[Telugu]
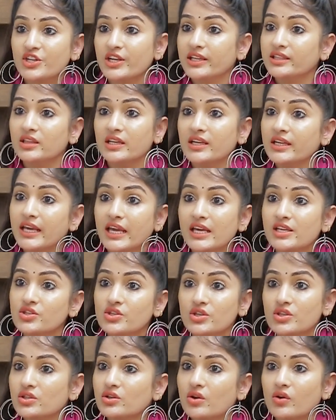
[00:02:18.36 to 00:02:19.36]
శక్తిని
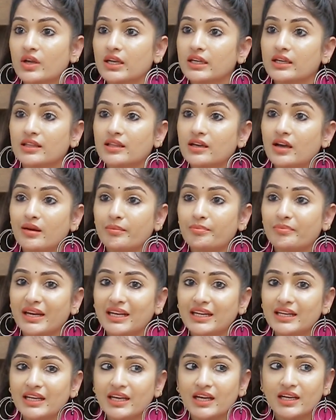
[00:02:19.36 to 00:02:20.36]
గెయిన్ చేసుకోవాలి కదా
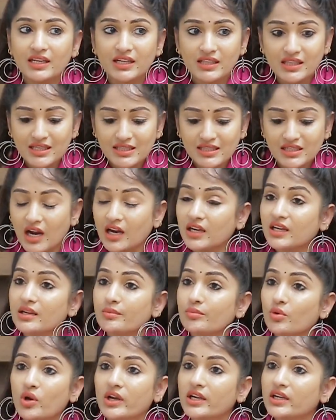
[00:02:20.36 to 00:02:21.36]
పెళ్లి అన్నది
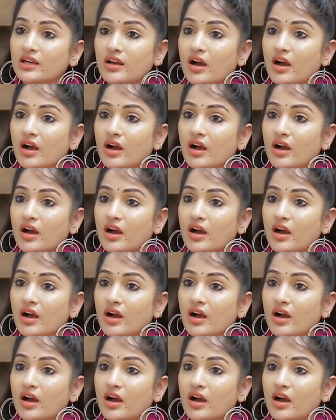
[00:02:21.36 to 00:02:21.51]
స్టార్టింగ్ పాయింట్